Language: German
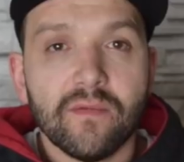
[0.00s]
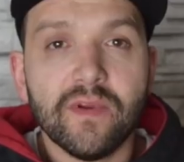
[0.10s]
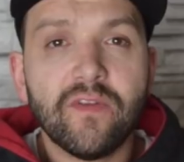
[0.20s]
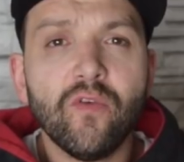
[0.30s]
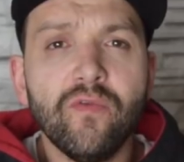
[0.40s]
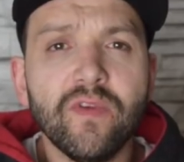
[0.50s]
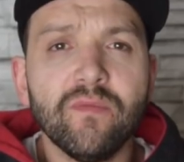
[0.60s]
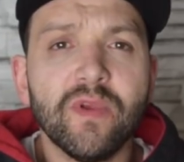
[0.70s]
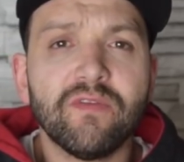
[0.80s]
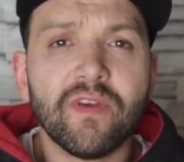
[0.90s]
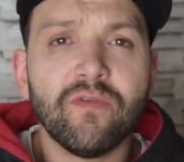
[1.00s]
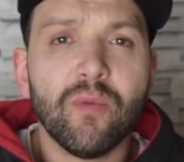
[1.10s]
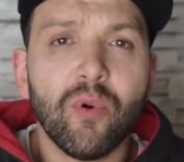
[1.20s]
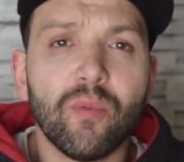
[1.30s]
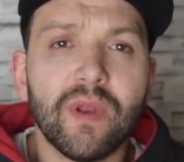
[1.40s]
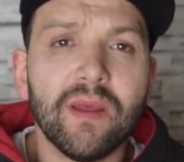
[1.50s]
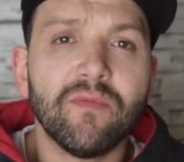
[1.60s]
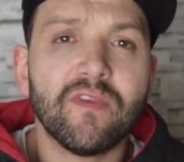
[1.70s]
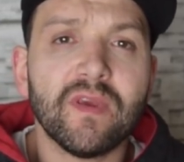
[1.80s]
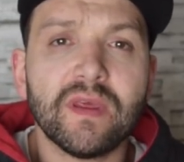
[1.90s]
Willst du wissen, mit was für
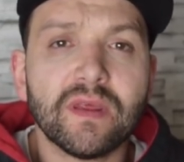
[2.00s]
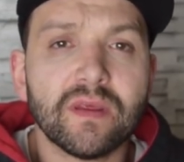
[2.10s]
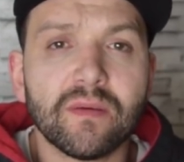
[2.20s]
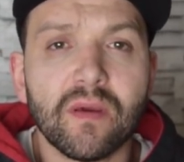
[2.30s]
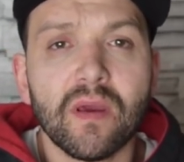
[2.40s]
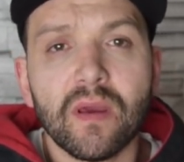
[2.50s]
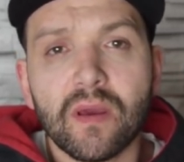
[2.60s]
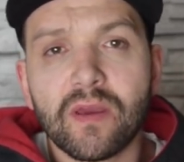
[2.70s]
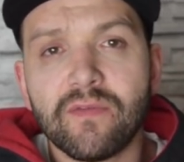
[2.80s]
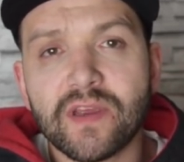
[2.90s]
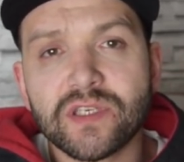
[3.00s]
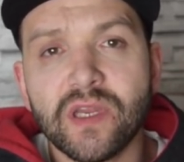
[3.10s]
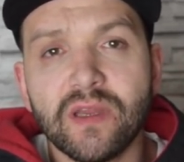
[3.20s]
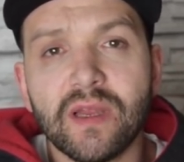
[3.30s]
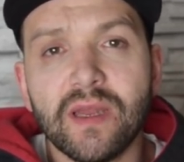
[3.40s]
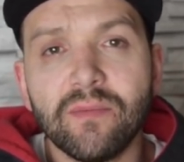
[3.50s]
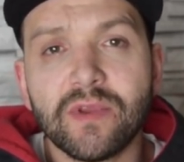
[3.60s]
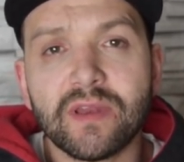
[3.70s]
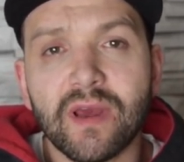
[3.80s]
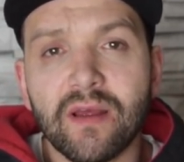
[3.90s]
Problemen sich
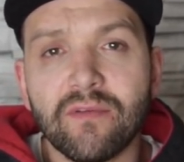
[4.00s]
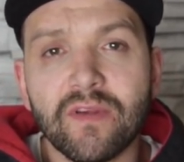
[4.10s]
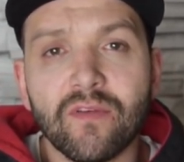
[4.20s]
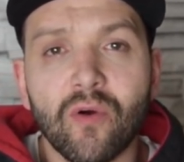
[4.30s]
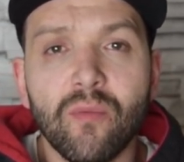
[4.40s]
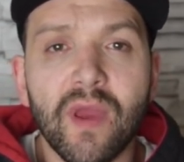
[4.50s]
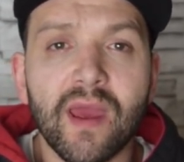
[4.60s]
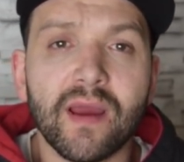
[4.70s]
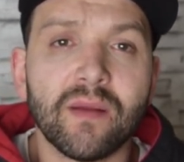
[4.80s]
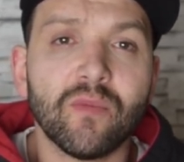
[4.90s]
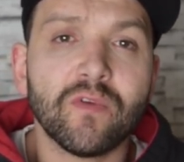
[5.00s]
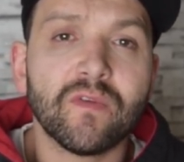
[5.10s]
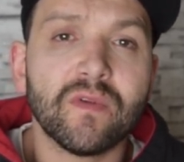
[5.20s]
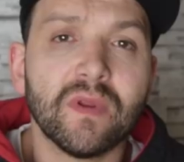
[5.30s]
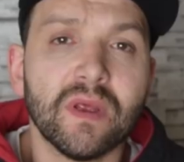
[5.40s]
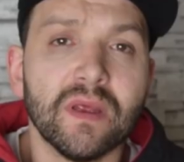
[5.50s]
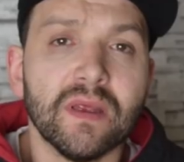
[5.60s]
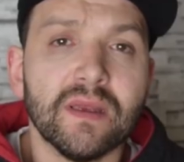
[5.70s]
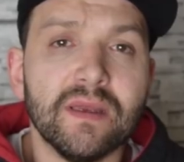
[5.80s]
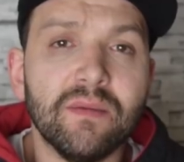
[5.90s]
Querschnittgelähmte teilweise rumärgern müssen,
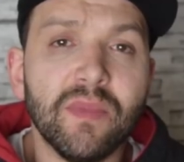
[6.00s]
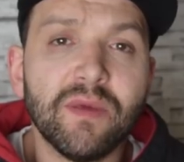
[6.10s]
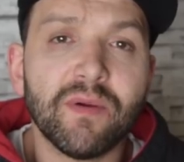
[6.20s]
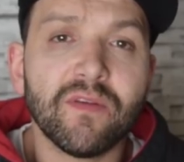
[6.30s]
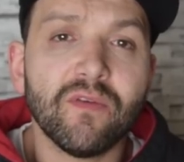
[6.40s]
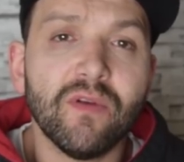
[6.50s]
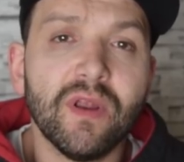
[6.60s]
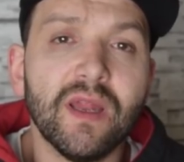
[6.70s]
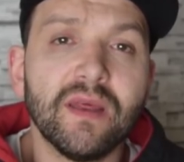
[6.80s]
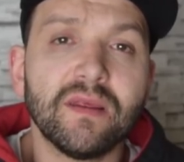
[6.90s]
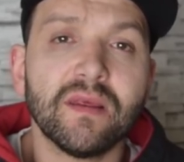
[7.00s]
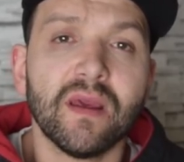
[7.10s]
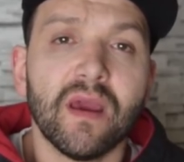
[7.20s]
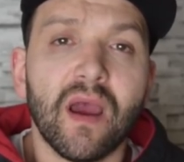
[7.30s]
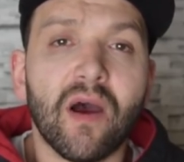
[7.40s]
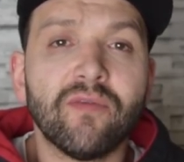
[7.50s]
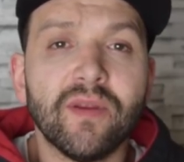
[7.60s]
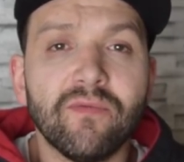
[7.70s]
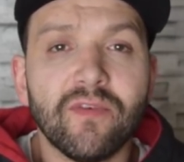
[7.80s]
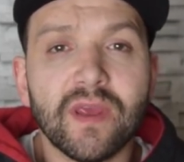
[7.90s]
die mich persönlich auf
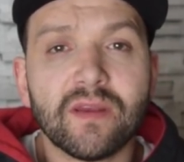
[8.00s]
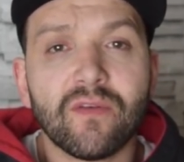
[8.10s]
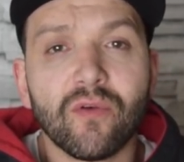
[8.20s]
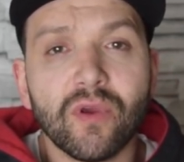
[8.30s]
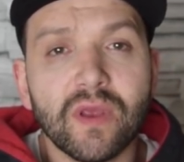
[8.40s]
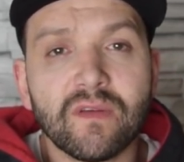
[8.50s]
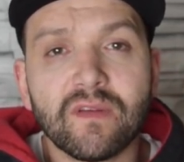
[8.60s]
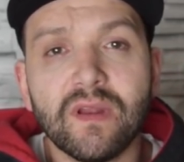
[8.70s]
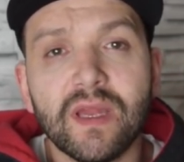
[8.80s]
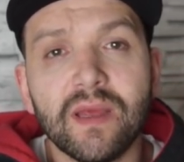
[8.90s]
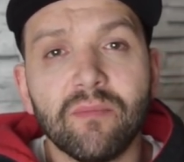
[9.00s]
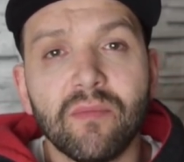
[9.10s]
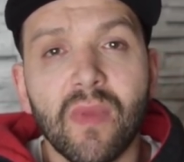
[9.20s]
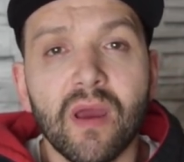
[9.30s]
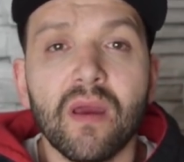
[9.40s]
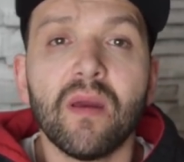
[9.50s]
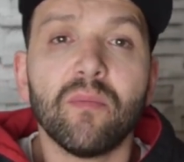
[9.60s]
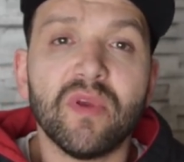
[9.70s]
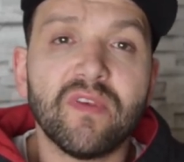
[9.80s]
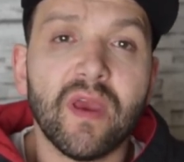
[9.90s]
dem Weg zurück ins Leben
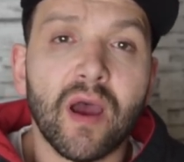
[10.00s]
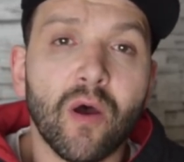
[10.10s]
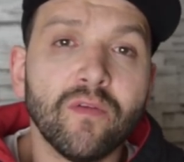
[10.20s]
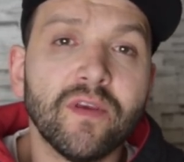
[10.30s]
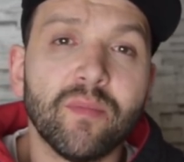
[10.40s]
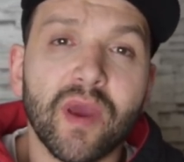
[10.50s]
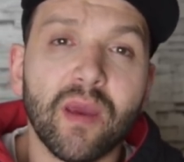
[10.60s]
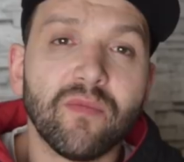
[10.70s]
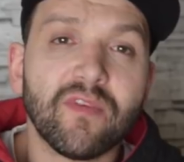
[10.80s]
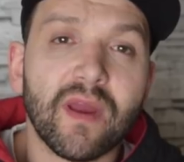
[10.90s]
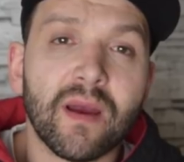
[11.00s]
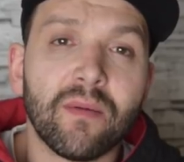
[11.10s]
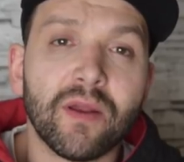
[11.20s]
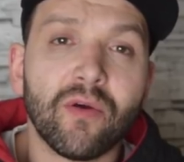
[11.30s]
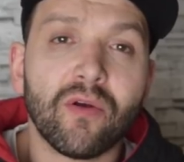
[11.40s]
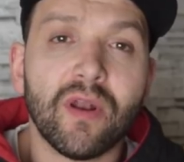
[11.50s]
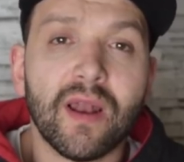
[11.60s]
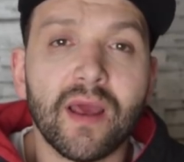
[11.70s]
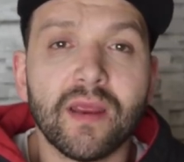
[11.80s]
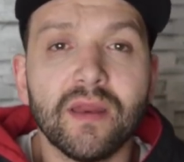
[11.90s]
bisher ausgebremst, aber noch
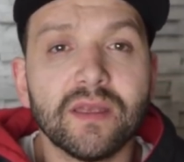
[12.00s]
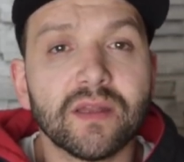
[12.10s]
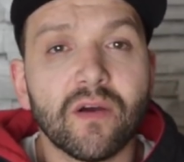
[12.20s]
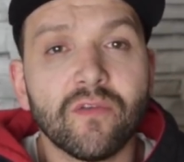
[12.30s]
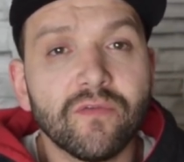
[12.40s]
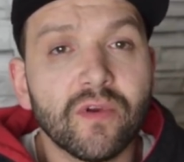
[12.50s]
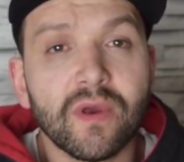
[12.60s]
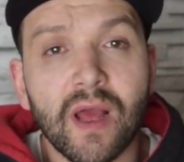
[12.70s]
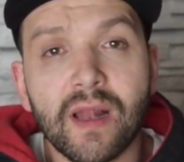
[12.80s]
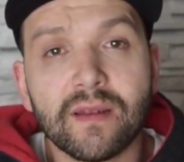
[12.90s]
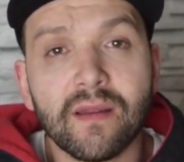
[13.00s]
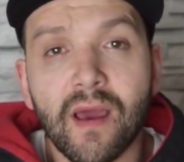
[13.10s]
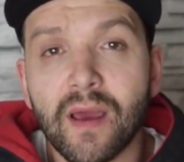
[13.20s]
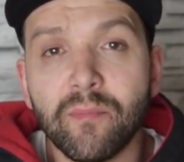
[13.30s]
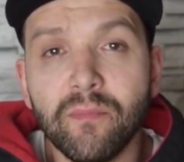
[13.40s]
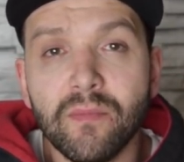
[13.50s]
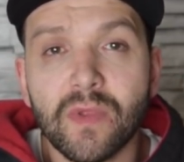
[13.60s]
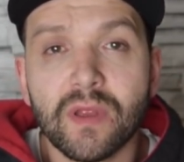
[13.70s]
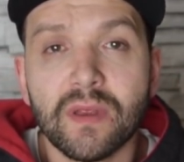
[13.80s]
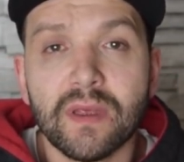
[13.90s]
lange nicht aufgehalten haben?
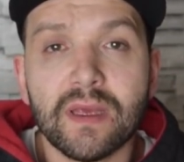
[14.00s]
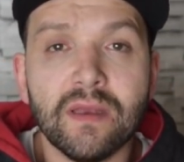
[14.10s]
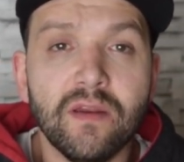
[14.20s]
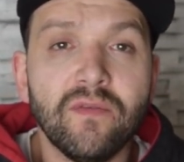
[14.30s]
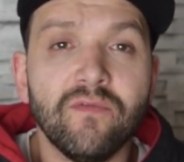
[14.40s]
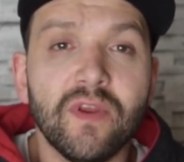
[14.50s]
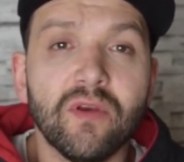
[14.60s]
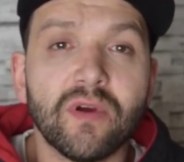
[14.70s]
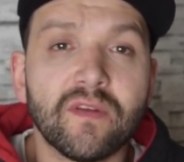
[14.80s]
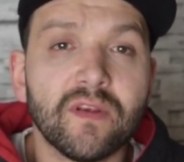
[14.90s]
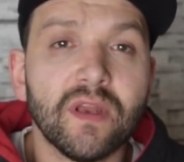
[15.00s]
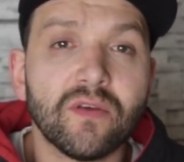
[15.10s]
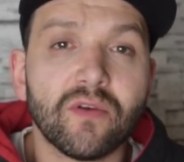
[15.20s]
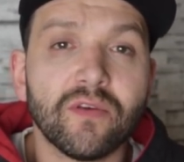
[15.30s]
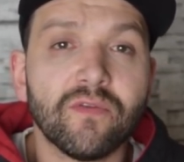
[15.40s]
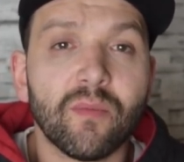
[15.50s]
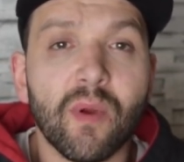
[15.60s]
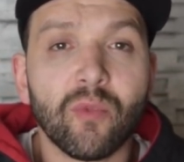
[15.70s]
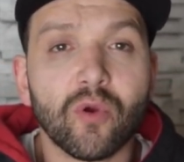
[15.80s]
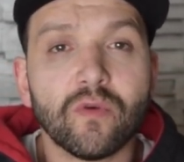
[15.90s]
In diesem Video erzähle ich euch von
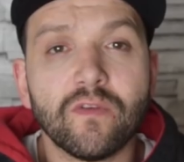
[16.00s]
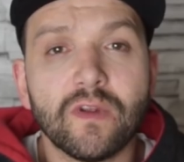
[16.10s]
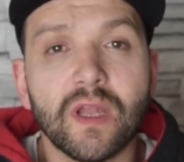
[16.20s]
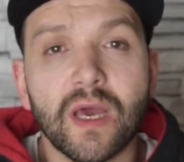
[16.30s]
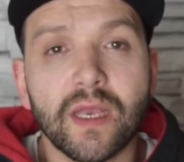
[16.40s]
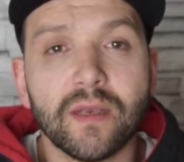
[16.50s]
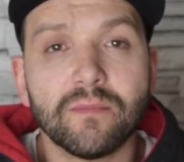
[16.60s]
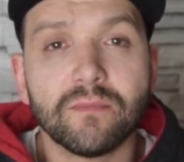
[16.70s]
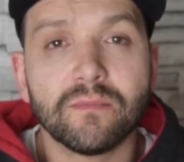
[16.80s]
meinem größten Leiden.